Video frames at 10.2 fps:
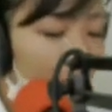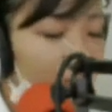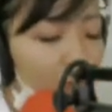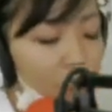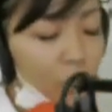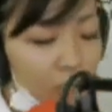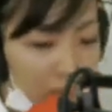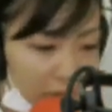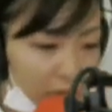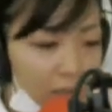これは今日
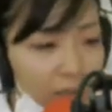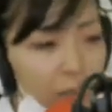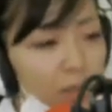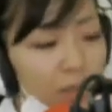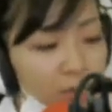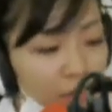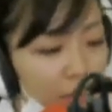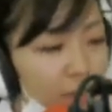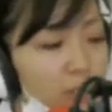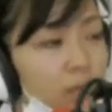からとなっておりますので
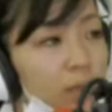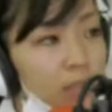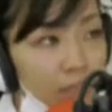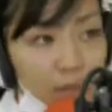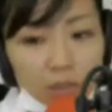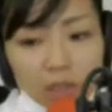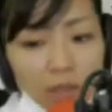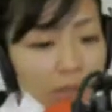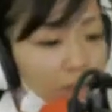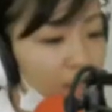皆様ぜひご
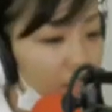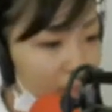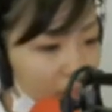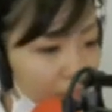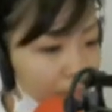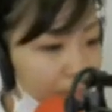参加ください